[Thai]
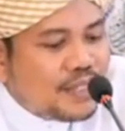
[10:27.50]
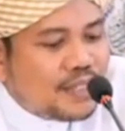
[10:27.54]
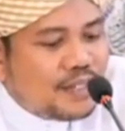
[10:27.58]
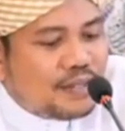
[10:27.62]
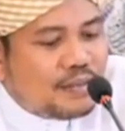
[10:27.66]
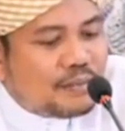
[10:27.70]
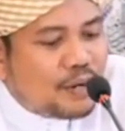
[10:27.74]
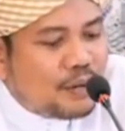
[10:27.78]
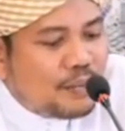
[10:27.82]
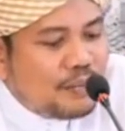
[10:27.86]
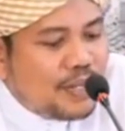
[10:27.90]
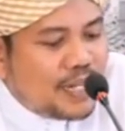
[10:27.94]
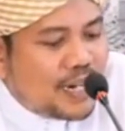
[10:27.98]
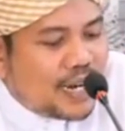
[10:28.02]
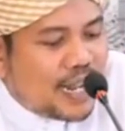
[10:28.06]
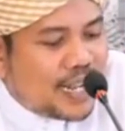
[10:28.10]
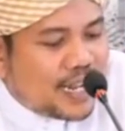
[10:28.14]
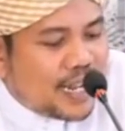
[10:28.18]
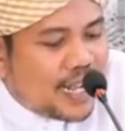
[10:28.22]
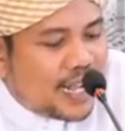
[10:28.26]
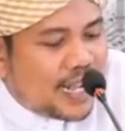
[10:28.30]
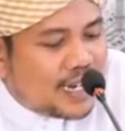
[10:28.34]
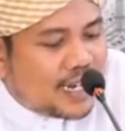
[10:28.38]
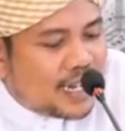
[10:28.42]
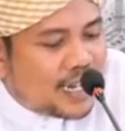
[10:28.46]
เพราะมีราย
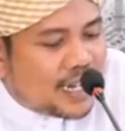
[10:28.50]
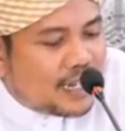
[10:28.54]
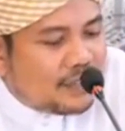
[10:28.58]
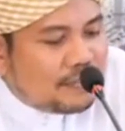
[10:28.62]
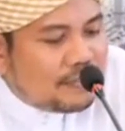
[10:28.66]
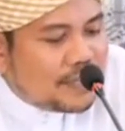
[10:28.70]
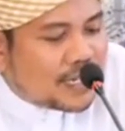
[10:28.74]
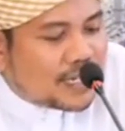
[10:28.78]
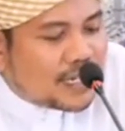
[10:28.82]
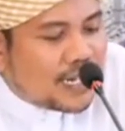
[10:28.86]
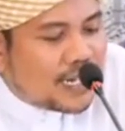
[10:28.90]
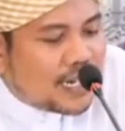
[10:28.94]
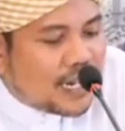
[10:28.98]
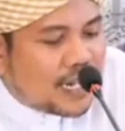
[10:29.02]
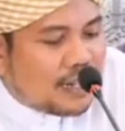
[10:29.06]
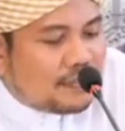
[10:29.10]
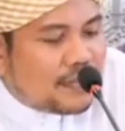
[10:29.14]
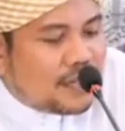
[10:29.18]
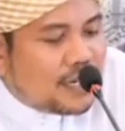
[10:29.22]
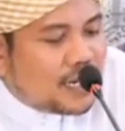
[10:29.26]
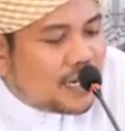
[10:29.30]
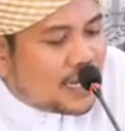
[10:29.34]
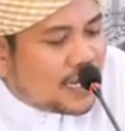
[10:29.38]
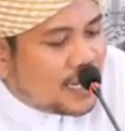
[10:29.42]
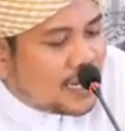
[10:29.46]
งานนะครับจากท่านอับ
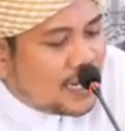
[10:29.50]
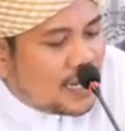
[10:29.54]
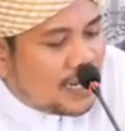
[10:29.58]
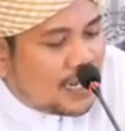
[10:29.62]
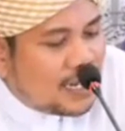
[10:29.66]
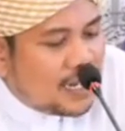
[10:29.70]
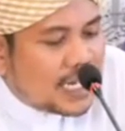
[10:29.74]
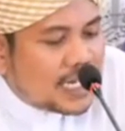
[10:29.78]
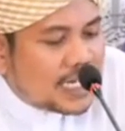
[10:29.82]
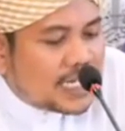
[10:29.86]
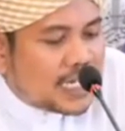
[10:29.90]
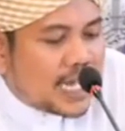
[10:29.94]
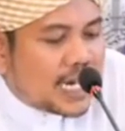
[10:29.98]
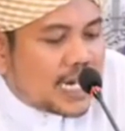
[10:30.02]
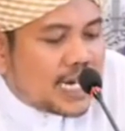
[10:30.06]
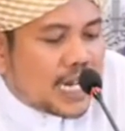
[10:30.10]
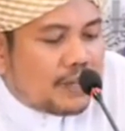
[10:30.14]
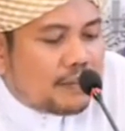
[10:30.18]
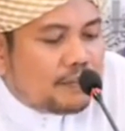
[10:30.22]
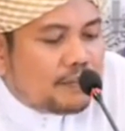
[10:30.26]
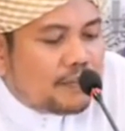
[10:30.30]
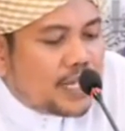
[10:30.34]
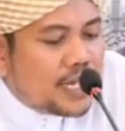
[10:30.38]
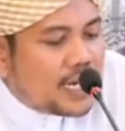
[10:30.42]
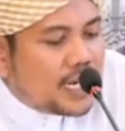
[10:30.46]
ดุลลาห์ท่าน
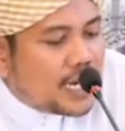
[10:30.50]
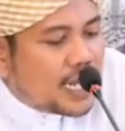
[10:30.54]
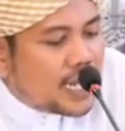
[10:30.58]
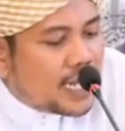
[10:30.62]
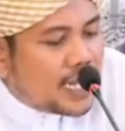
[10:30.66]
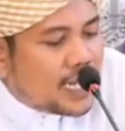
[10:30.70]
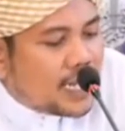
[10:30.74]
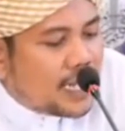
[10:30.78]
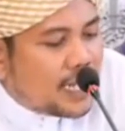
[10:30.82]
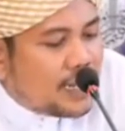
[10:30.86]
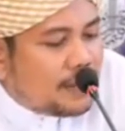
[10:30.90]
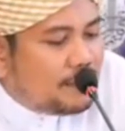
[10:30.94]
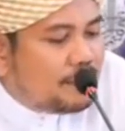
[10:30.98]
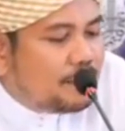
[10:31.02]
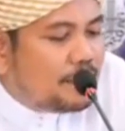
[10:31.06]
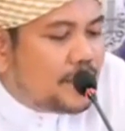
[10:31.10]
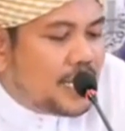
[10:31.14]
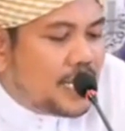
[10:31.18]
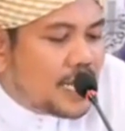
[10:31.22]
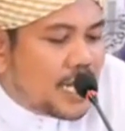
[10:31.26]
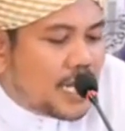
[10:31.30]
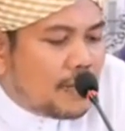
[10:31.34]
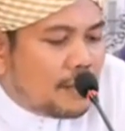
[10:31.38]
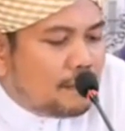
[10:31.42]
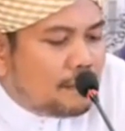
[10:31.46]
อับดุลลาห์ฮิบเน
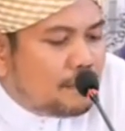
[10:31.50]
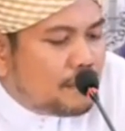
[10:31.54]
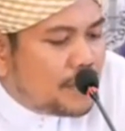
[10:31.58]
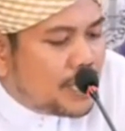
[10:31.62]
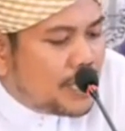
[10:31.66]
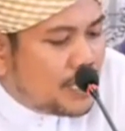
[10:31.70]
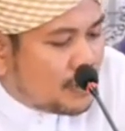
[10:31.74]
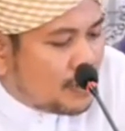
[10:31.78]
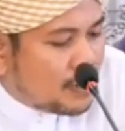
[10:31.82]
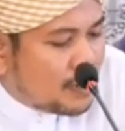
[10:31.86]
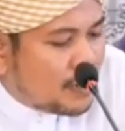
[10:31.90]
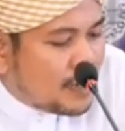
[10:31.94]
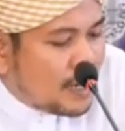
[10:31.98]
อัมมิร